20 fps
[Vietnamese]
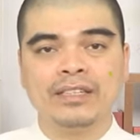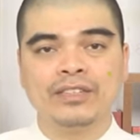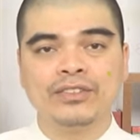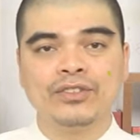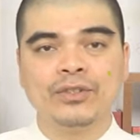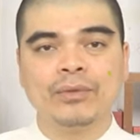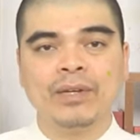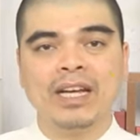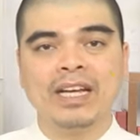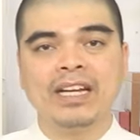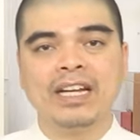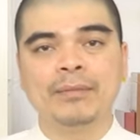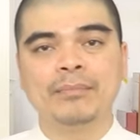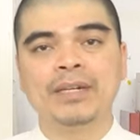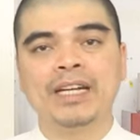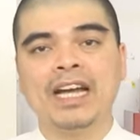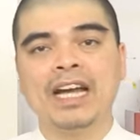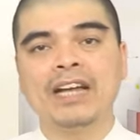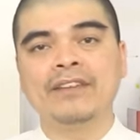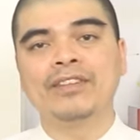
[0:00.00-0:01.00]
tận dụng 2 ngày
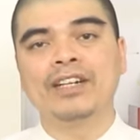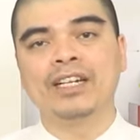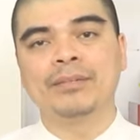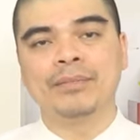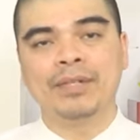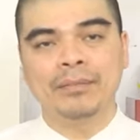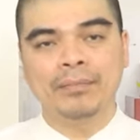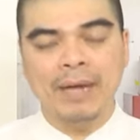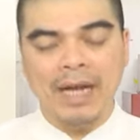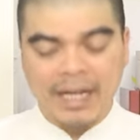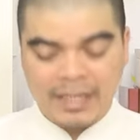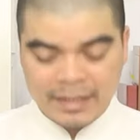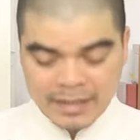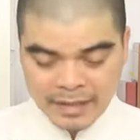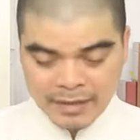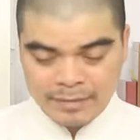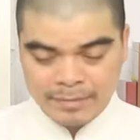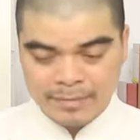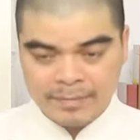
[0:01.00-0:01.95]
12 và ngày 13 nhé.